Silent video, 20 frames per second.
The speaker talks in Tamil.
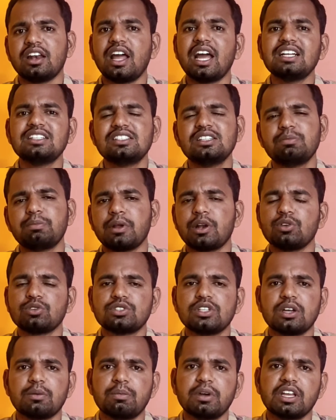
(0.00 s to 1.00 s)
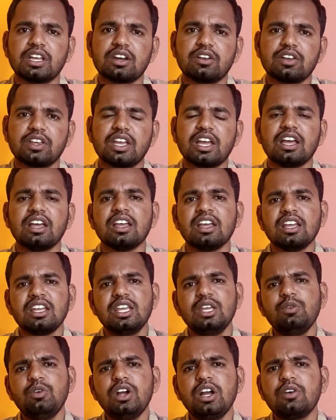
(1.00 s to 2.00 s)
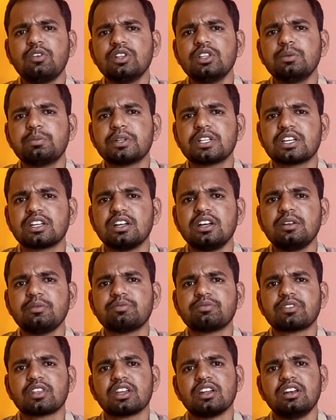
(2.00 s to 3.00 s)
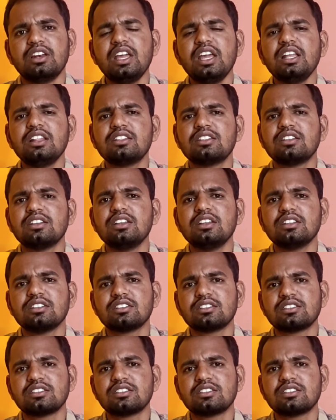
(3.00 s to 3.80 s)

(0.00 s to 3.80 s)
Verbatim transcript: நான்சி பெலோசி அப்படிங்கிறவங்க இவங்க வந்து பார்த்திங்கன்னா நேற்று